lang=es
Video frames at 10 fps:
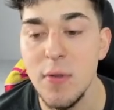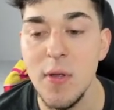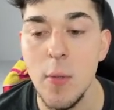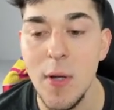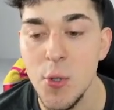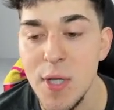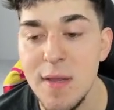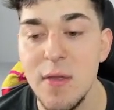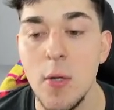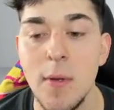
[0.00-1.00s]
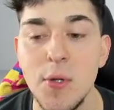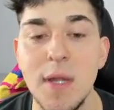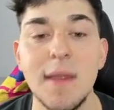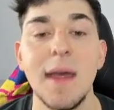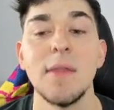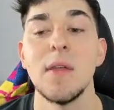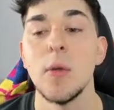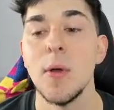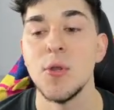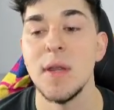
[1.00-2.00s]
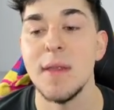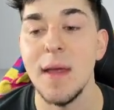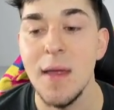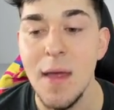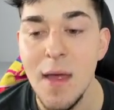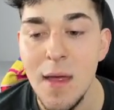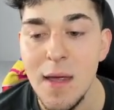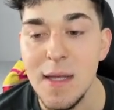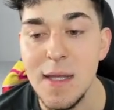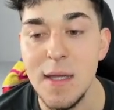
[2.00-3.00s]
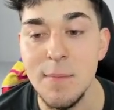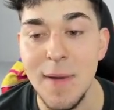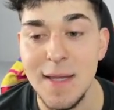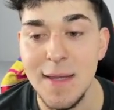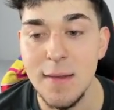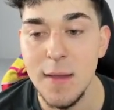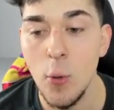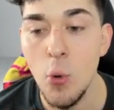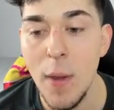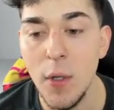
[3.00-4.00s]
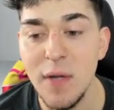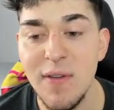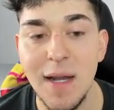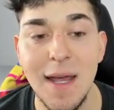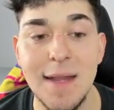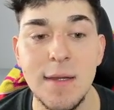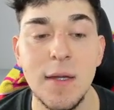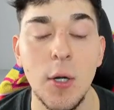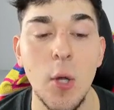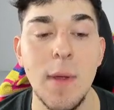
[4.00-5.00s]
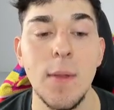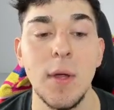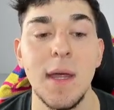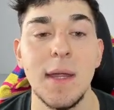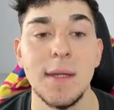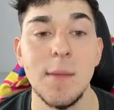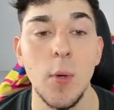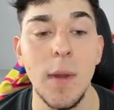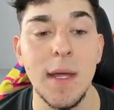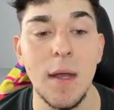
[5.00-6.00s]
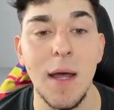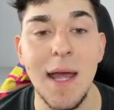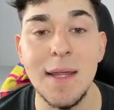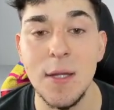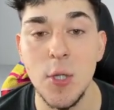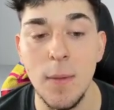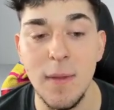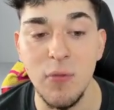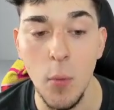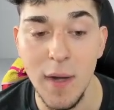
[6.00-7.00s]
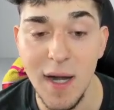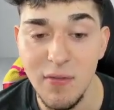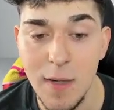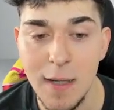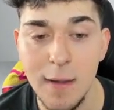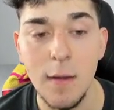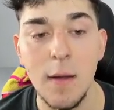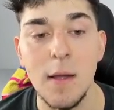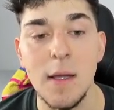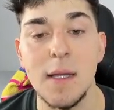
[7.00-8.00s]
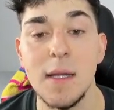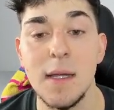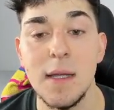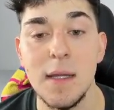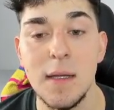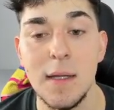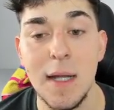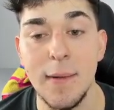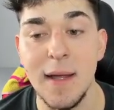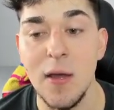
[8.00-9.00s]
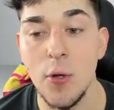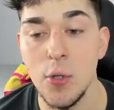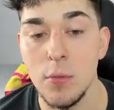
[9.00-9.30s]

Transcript: 5 más 80, 5 más 80, 5 más 80 y bastantes jugadores, ¿vale? Este sí os recomiendo que si podéis que lo hagáis, que son de Food Draft, ¿vale? Y la verdad que coño,